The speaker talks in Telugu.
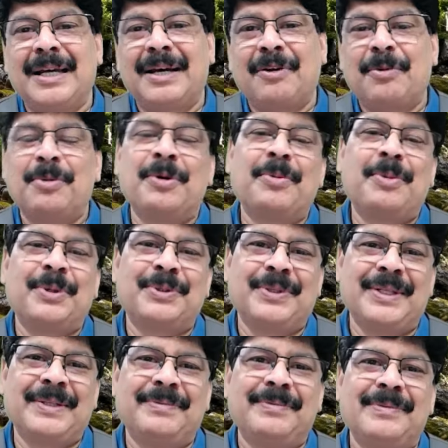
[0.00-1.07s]

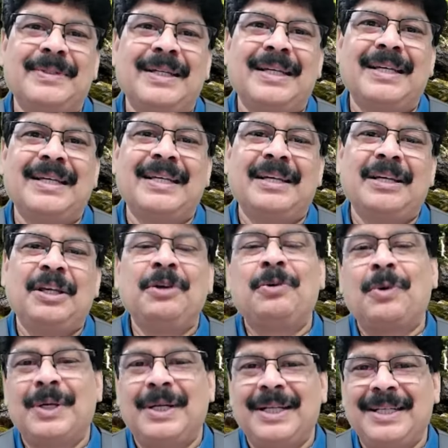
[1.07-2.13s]
ఉపయోగపడుతుంది
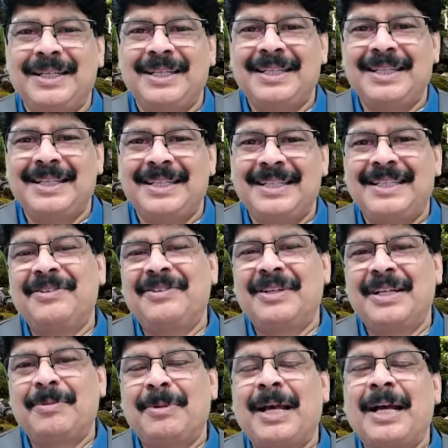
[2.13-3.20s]
ఇంకొకటి
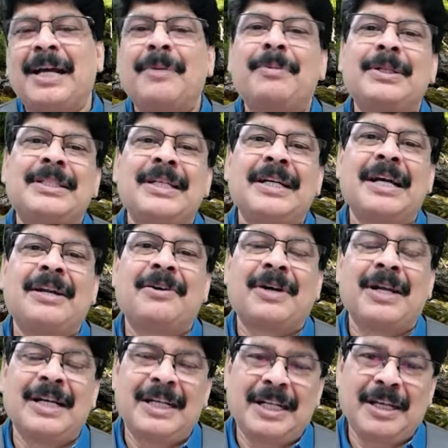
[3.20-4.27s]
ఇదేమిటంటే మన అంగ ప్రత్యంగాల
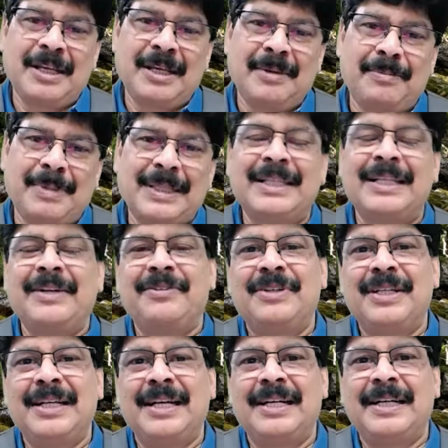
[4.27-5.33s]
కన్నిటికి
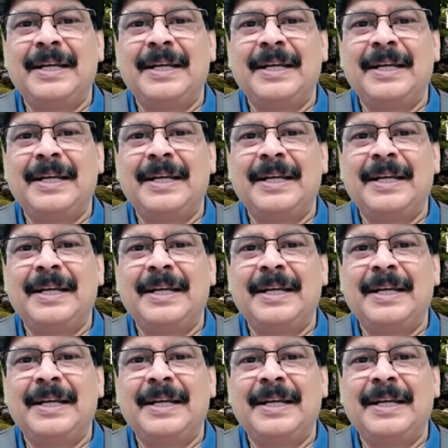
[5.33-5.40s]
పెద్దదేమిటి అంటే